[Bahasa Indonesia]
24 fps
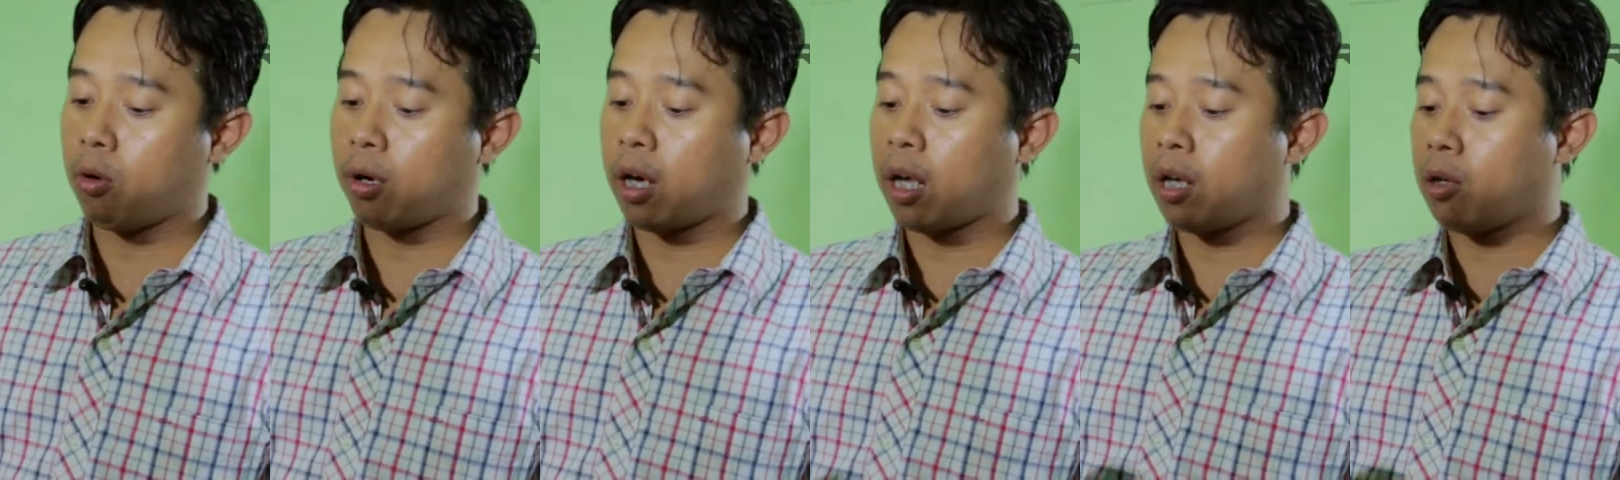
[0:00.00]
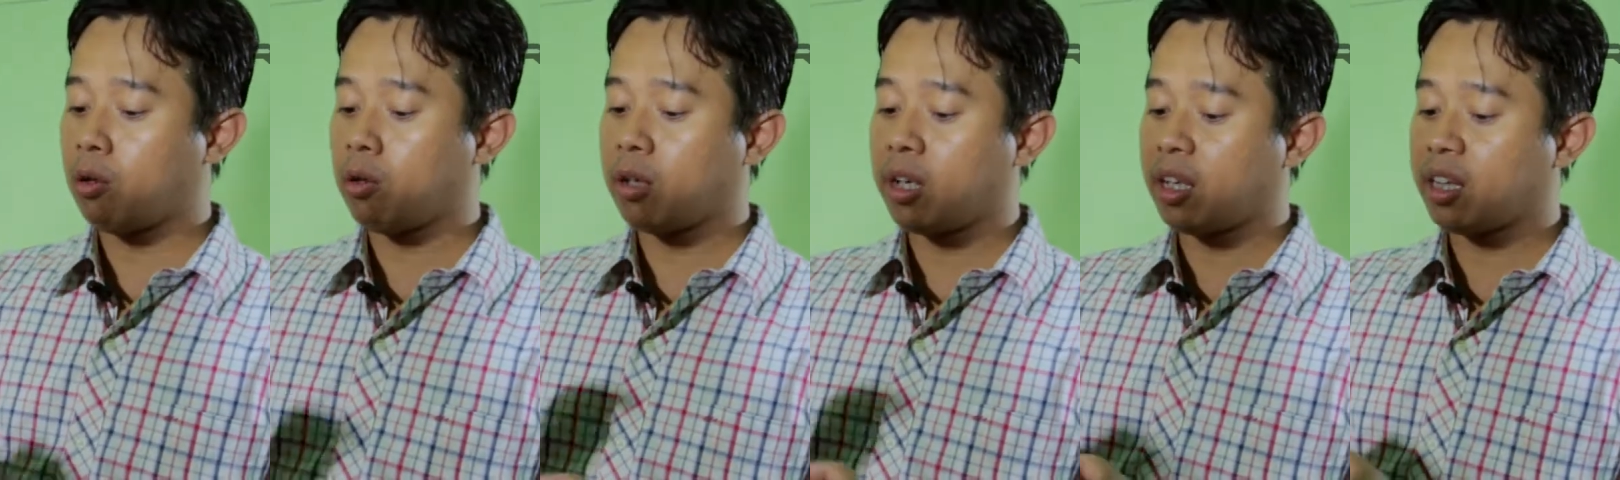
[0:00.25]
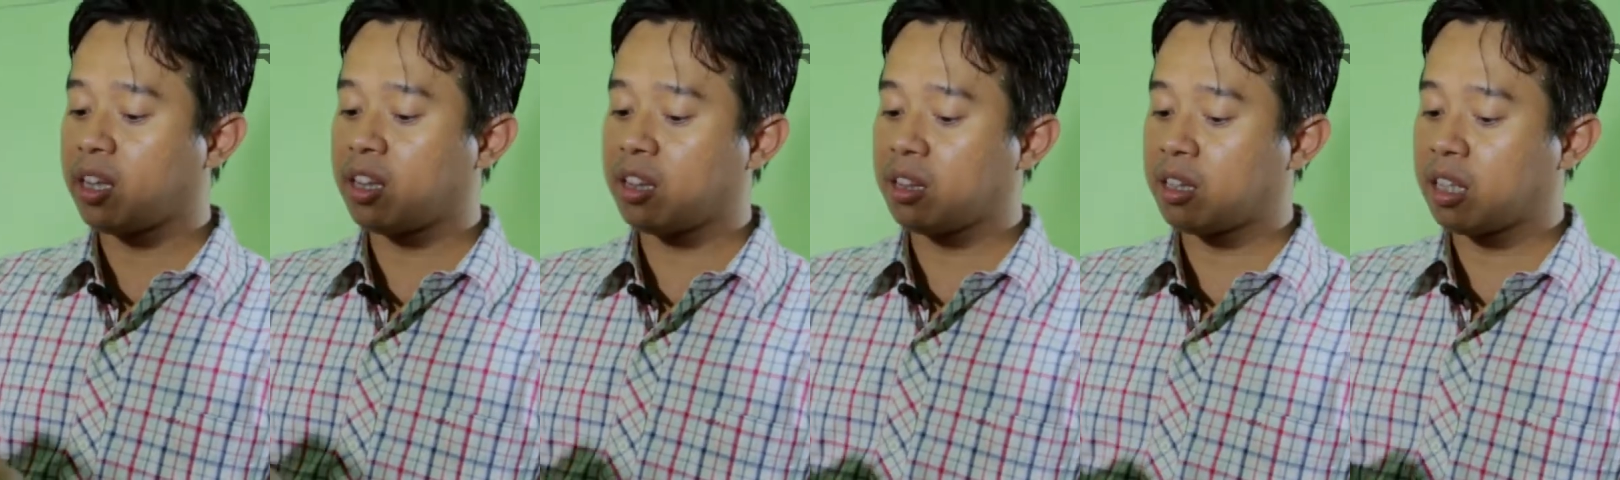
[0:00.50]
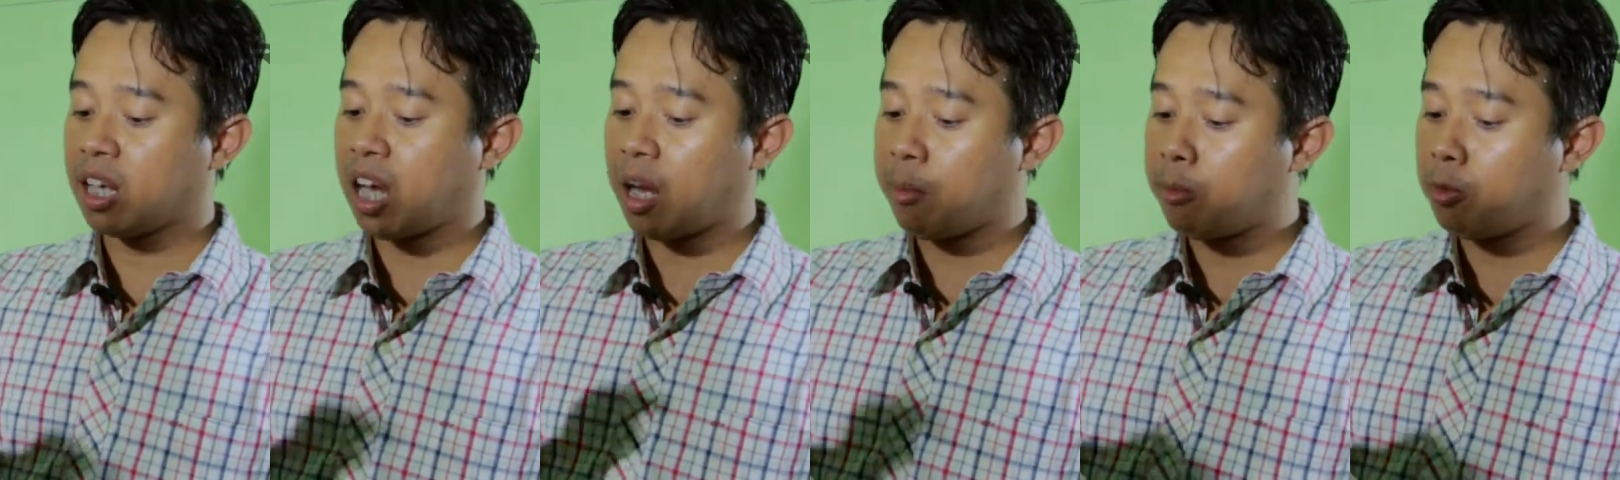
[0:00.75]
kalau kita,
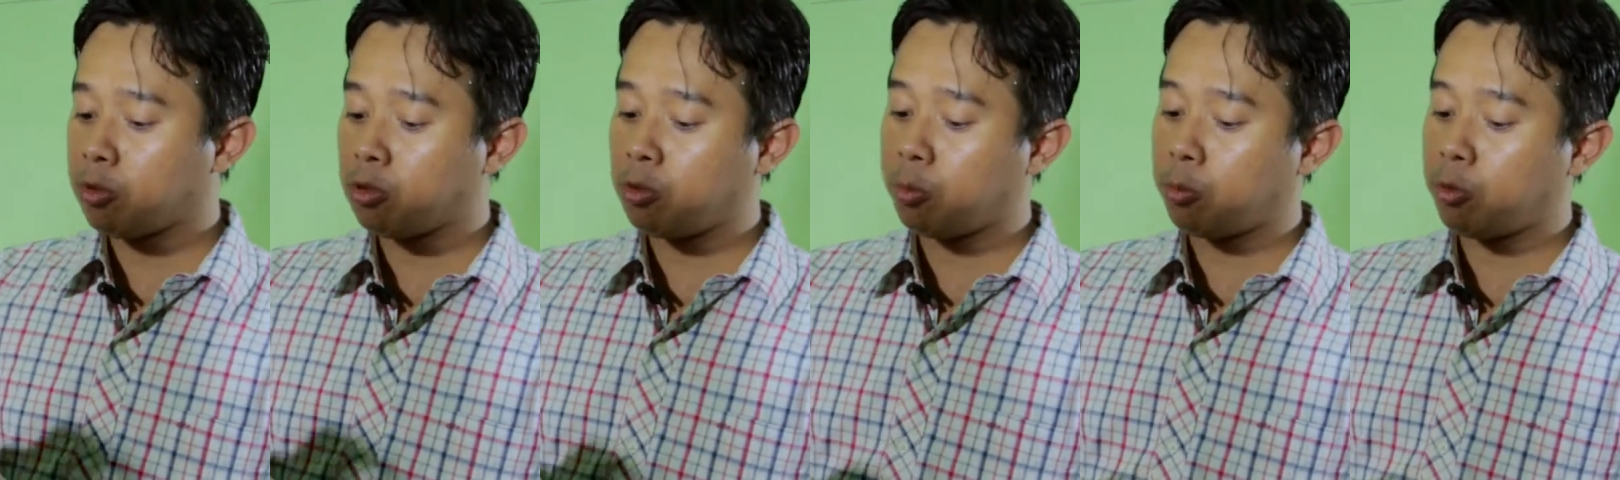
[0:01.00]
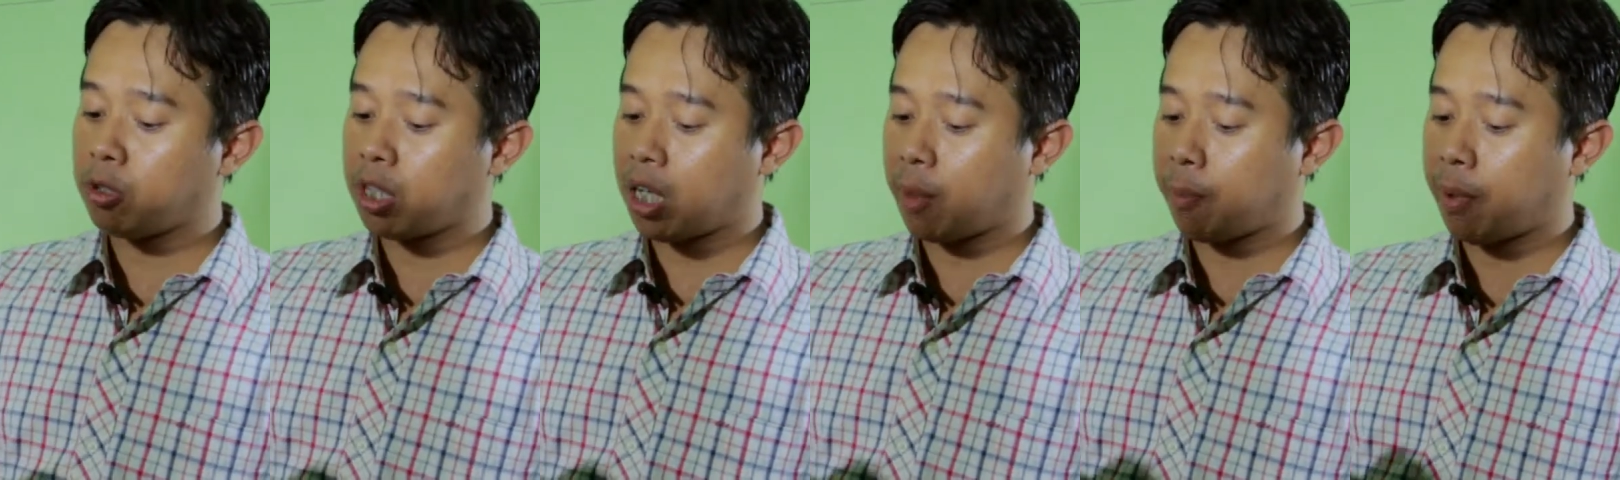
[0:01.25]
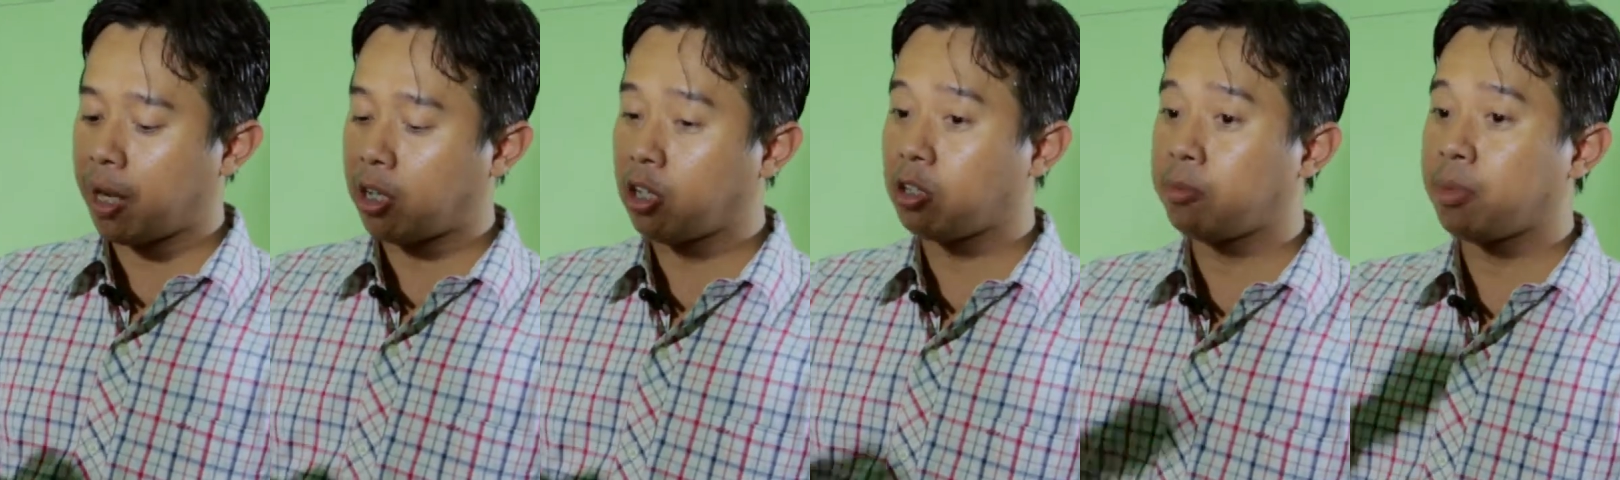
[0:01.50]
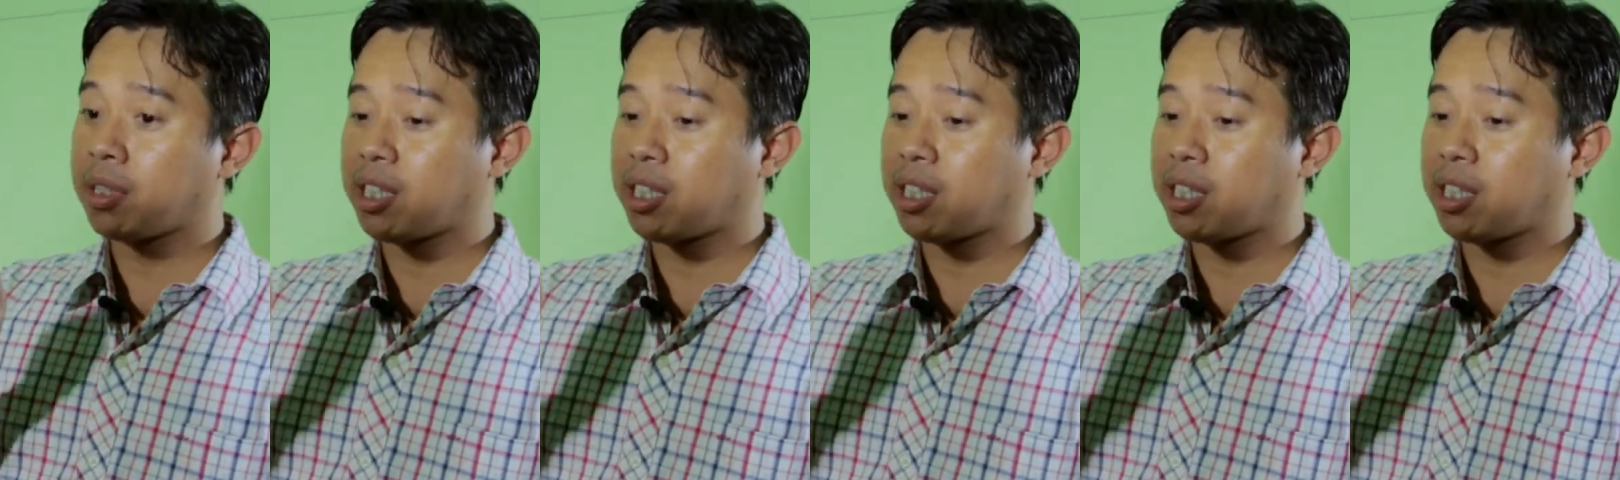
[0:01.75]
kamu tuh punya badut